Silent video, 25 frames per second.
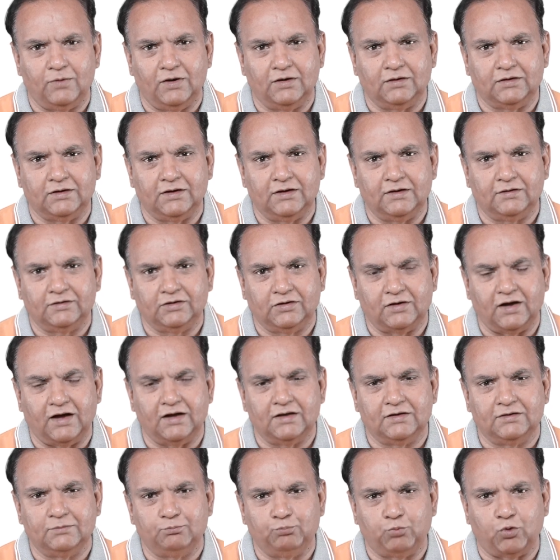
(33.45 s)
बल्कि
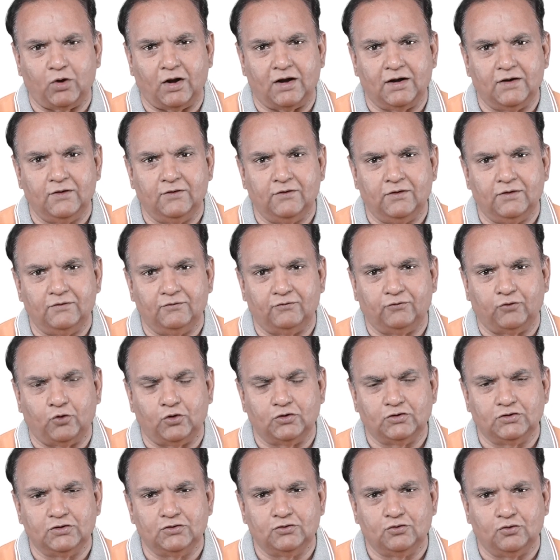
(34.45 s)
शायद पुराने
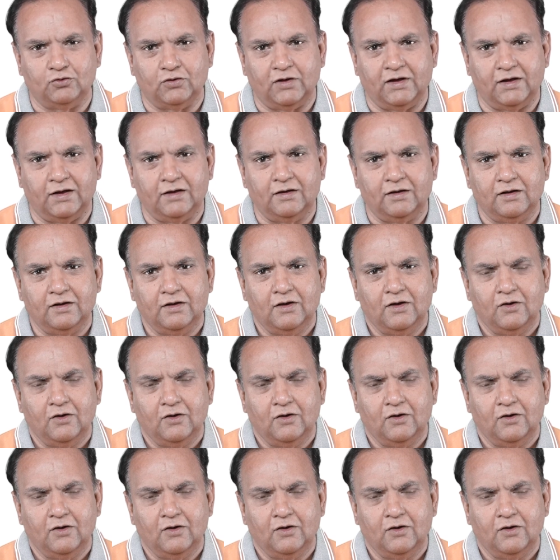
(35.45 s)
फ़ौजी जो हैं